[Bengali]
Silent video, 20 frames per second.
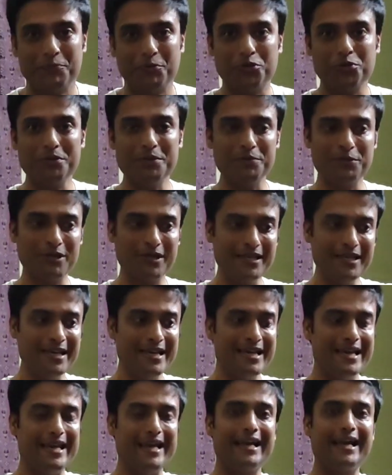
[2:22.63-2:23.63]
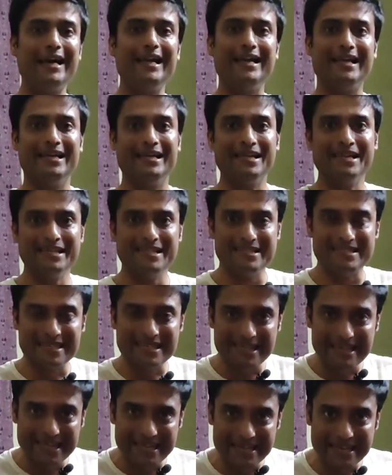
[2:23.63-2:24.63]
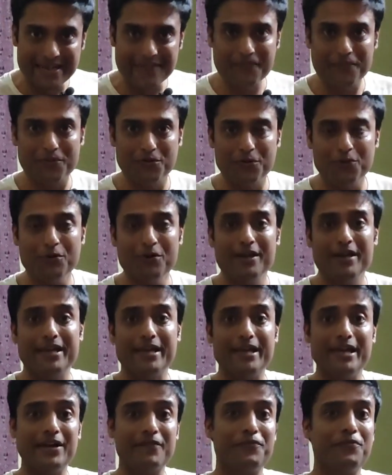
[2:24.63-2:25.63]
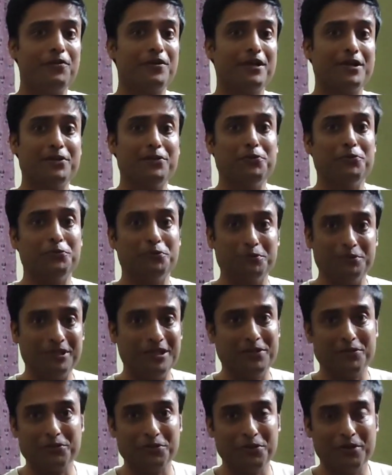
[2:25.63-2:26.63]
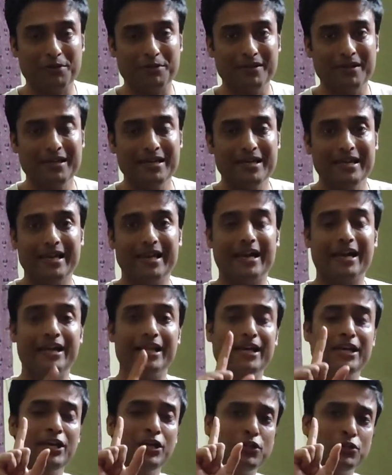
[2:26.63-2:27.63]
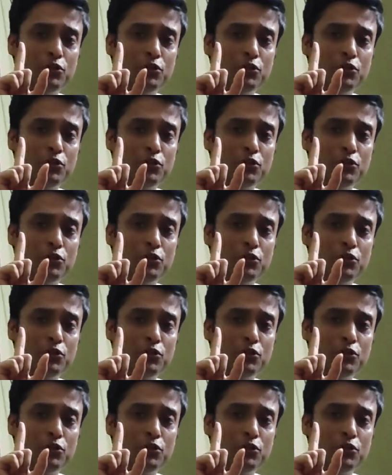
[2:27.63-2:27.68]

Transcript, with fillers: প্রথমে বলি এখানে যে এয়ার ফ্লো এয়ার ফ্লোটা কিন্তু দুর্দান্ত হবে এখানে